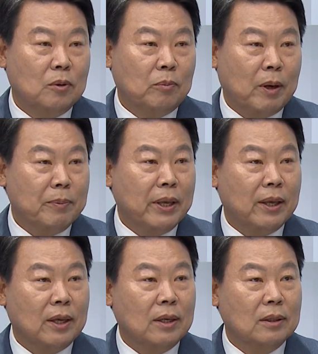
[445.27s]

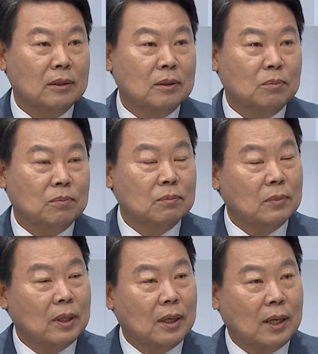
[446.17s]
밤에 응급
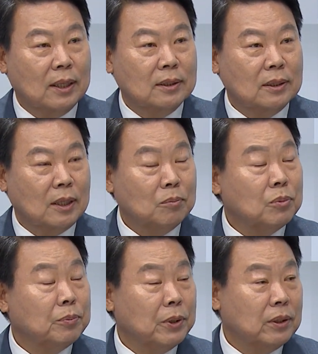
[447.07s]
아이들이
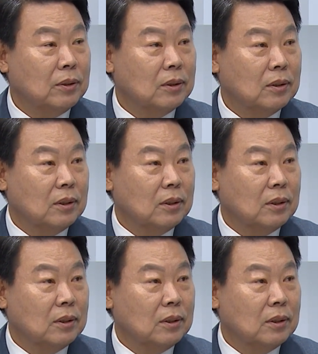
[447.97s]
아프면